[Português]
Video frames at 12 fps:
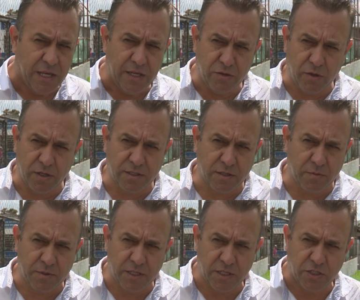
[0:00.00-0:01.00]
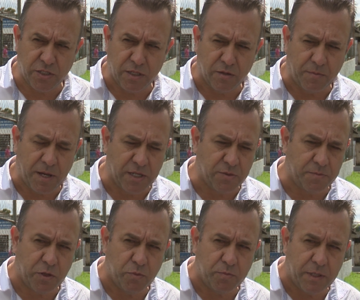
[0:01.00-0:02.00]
E nós estamos destinando mais de
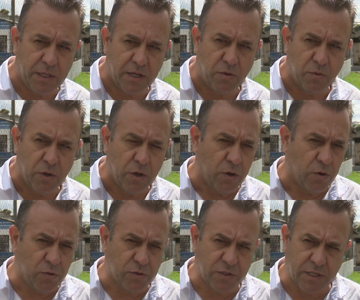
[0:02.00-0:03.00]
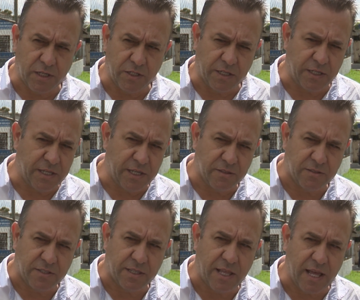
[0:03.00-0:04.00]
meio milhão, ou seja,
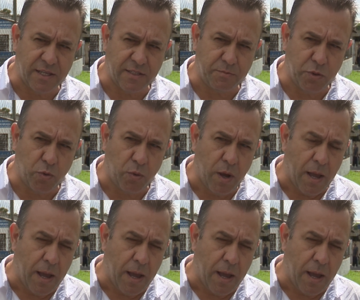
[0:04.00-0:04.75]
510 mil